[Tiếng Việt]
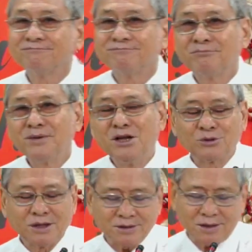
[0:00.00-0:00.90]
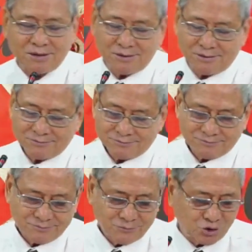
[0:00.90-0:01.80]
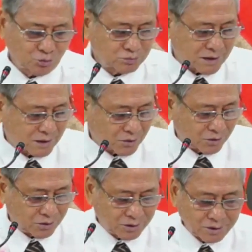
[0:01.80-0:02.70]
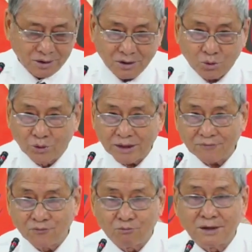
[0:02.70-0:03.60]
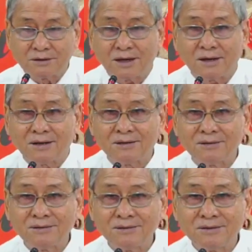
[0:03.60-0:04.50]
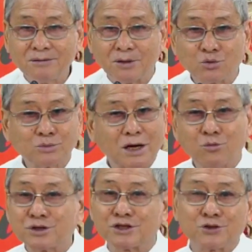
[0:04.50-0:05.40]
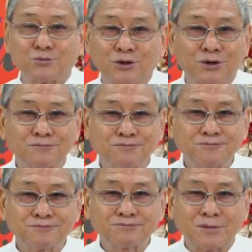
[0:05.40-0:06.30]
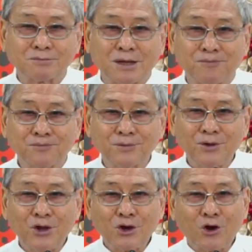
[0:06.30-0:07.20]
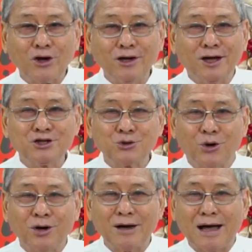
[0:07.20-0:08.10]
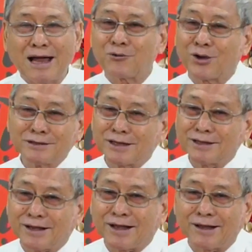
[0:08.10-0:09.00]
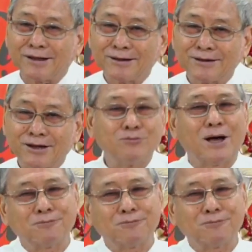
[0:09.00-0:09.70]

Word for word: Nhưng điều tiếc rằng là chúng ta có nguồn hạnh phúc bên tay mà chúng ta không sử dụng nó. Các bạn, có lời Chúa ai cũng có kinh thánh cả, không đọc.